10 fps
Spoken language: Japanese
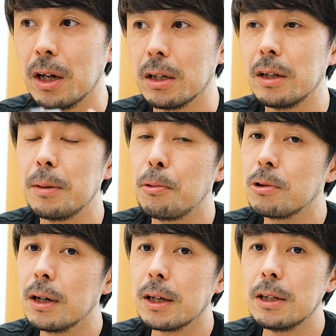なので僕
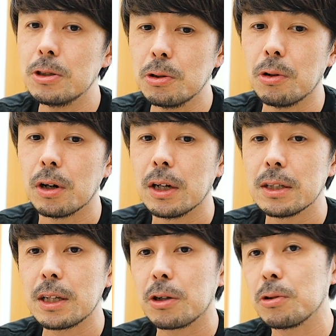は現状
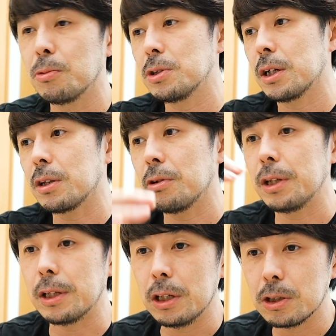先ほど申し上げたよう
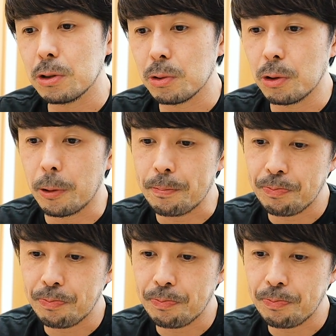にISOの